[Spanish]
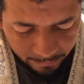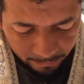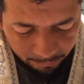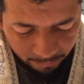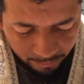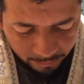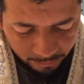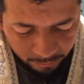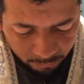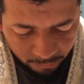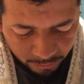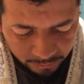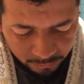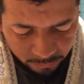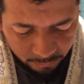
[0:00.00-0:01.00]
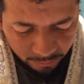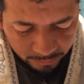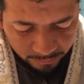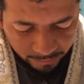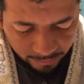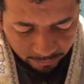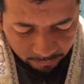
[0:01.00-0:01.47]
Bendito eres tú,
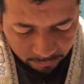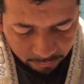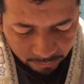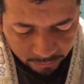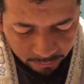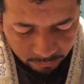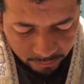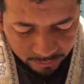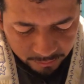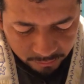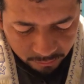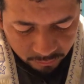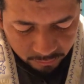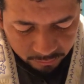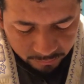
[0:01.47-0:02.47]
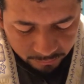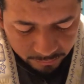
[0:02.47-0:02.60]
eterno Elohim nuestro,